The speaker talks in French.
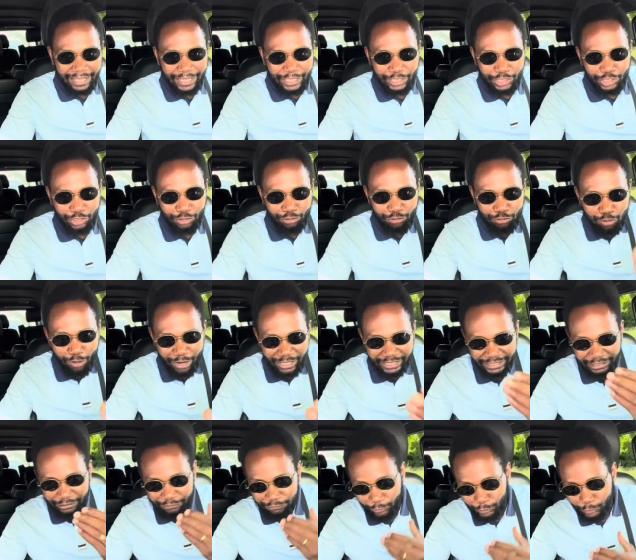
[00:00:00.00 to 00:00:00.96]
tu vois
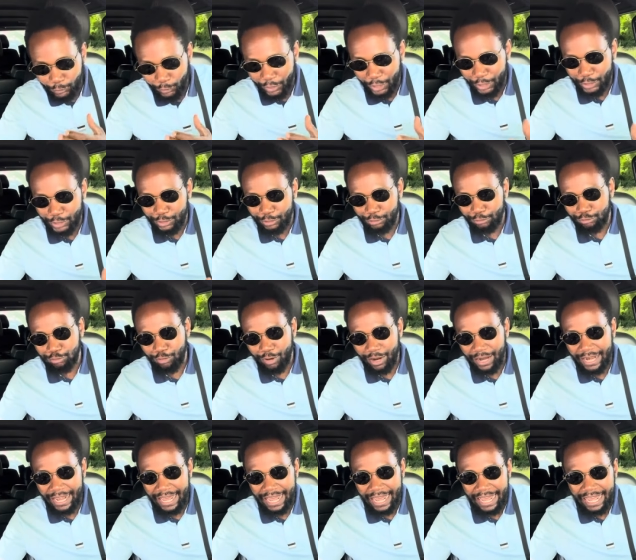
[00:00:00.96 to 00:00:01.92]
cette photo que tu vois
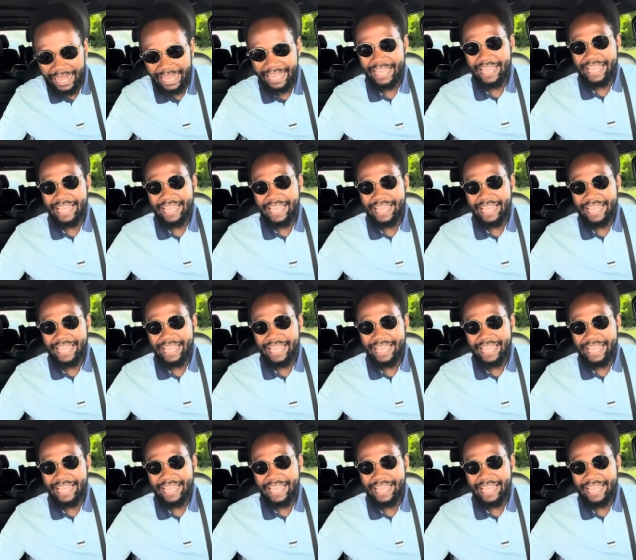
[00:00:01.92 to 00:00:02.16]
là,